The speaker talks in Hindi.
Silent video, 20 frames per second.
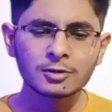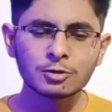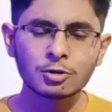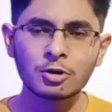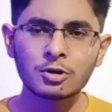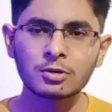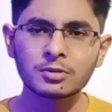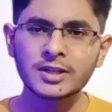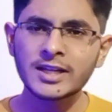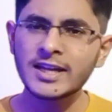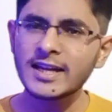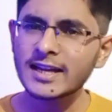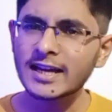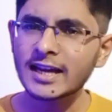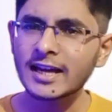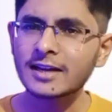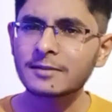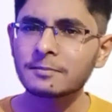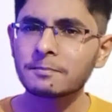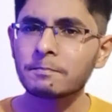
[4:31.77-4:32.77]
तो ठीक
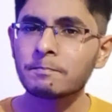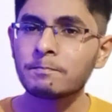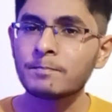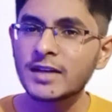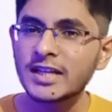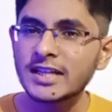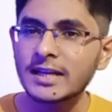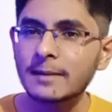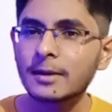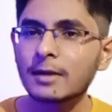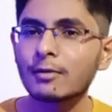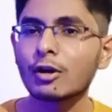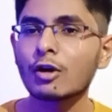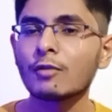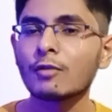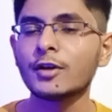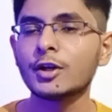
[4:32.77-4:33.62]
है मीडियम लेवल ऑफ